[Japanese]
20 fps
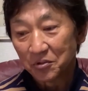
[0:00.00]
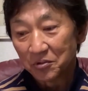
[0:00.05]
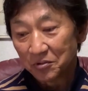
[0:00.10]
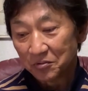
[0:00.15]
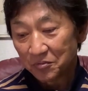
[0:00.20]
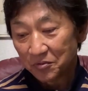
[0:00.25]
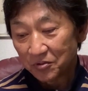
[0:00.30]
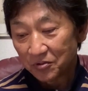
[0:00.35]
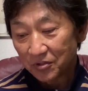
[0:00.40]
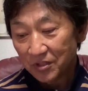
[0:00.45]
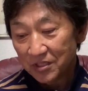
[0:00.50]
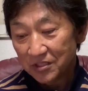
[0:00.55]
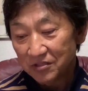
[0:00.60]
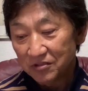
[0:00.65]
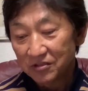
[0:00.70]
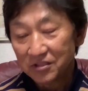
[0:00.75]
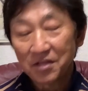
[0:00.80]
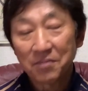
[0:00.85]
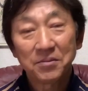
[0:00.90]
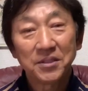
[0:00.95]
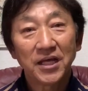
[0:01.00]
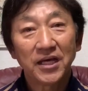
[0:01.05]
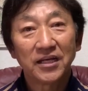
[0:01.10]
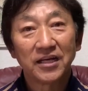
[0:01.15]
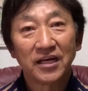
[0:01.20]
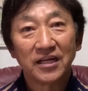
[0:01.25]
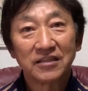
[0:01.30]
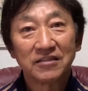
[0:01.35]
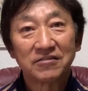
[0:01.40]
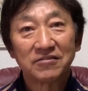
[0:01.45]
もう練習してみたい
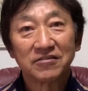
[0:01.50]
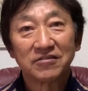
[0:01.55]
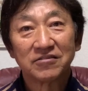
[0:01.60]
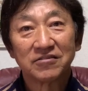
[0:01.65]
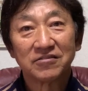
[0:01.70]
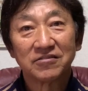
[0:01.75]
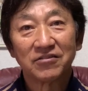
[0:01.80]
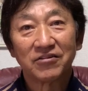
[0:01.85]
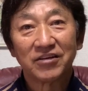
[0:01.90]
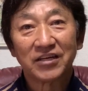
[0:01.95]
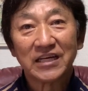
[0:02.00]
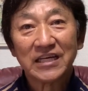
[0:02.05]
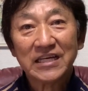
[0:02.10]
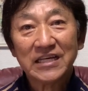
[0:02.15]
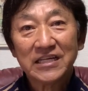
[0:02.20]
なっていうような